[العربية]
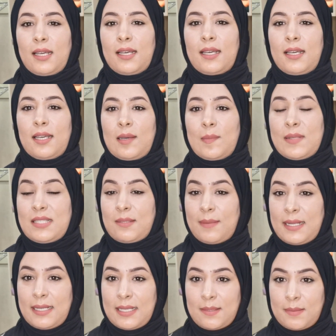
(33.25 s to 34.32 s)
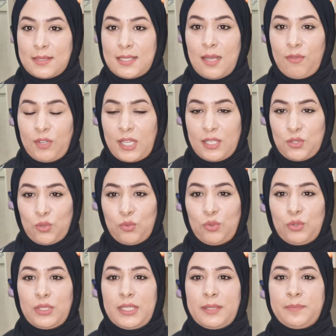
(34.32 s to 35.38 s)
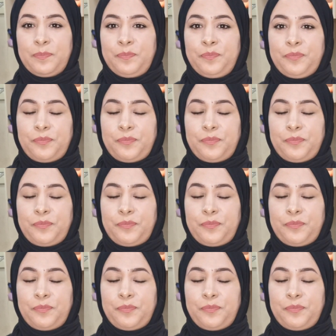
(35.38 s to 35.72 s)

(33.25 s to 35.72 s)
آه، بالنسبه للناس بزاف كيسولوني